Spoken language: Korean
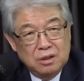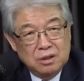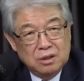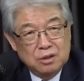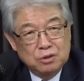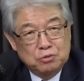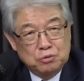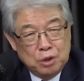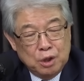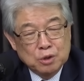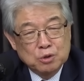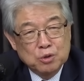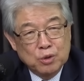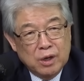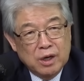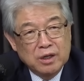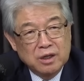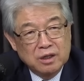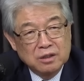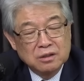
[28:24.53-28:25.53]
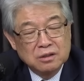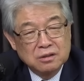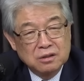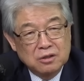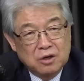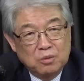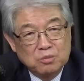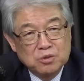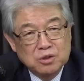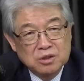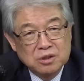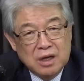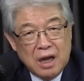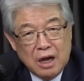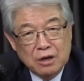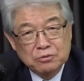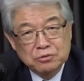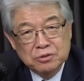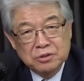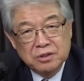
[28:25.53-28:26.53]
그 최소한의 그 검증을
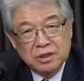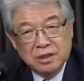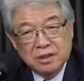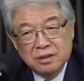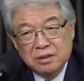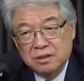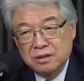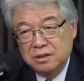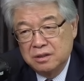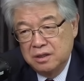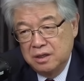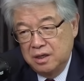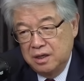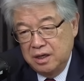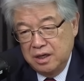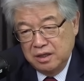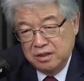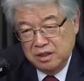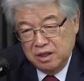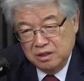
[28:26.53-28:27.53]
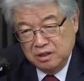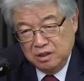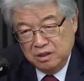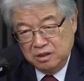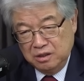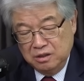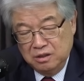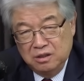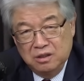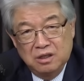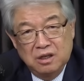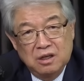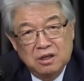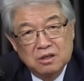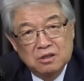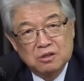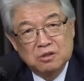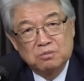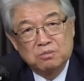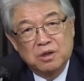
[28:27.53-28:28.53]
하고서 얘기를 했는다는
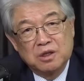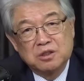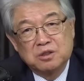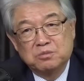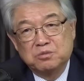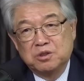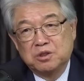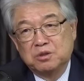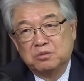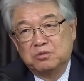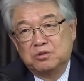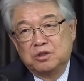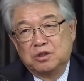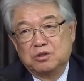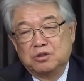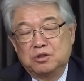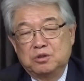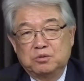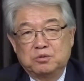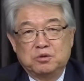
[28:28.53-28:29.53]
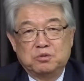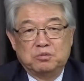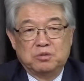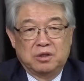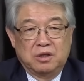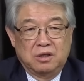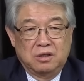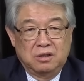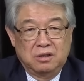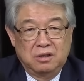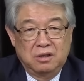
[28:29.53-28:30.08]
그런 말씀을 지금 드리고 싶습니다.